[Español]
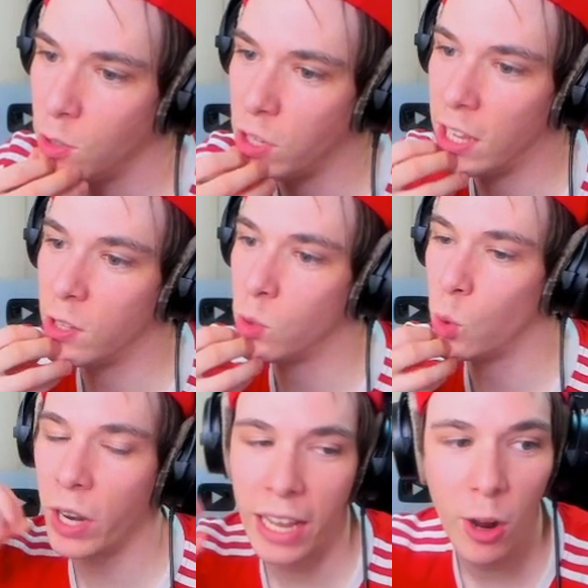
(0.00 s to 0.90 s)
O sea,
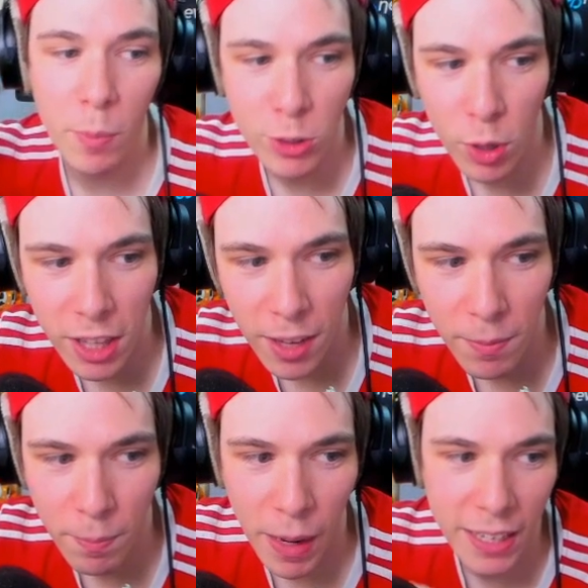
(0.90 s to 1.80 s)
¿tú crees que con mi
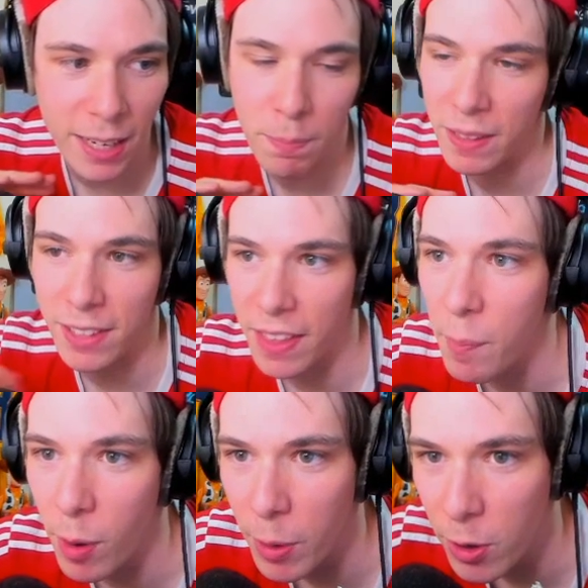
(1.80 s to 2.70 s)
suerte van a ser 20
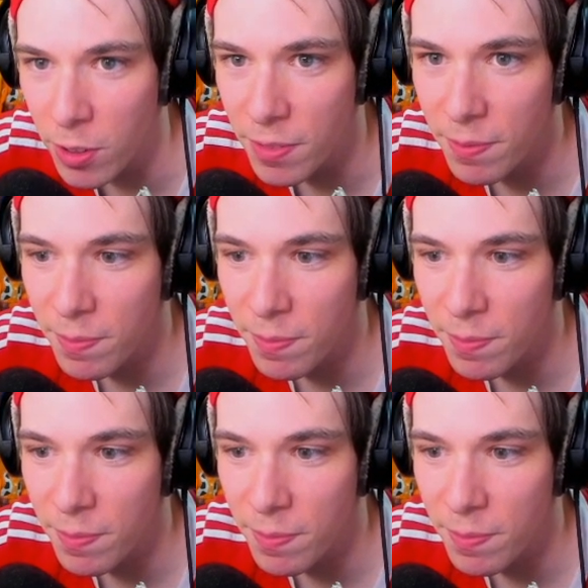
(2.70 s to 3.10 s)
días por lo menos,